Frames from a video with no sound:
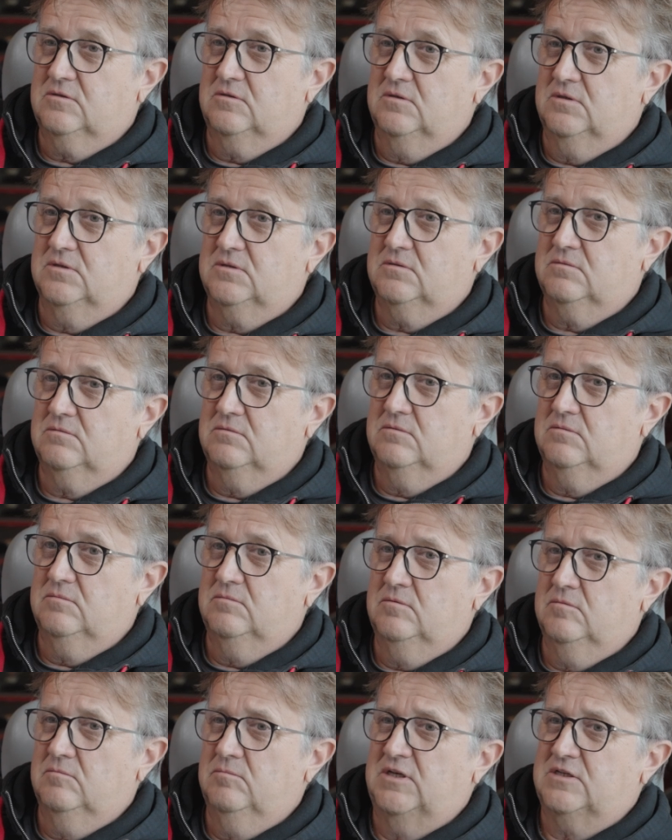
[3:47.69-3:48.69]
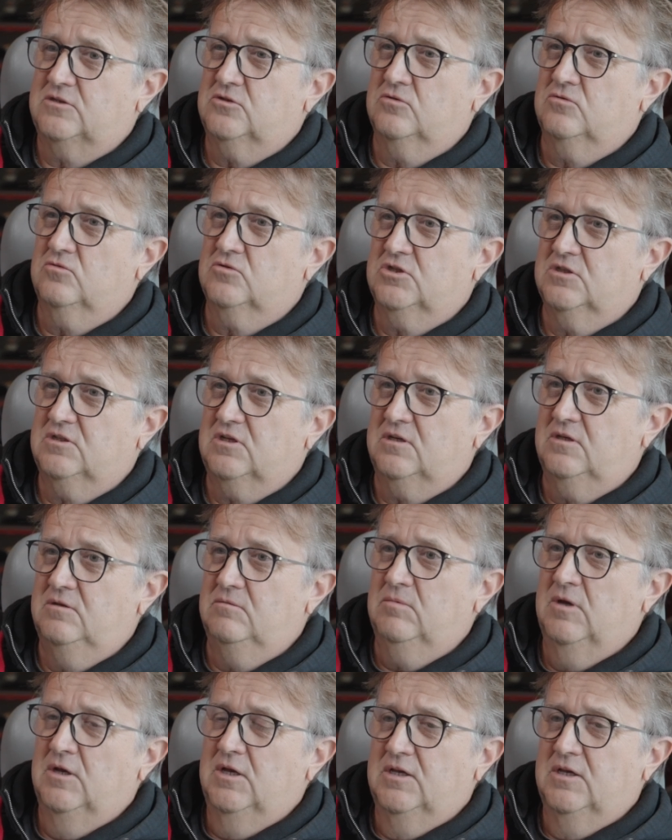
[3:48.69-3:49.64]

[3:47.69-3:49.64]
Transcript: to jest y, bardzo duży taki,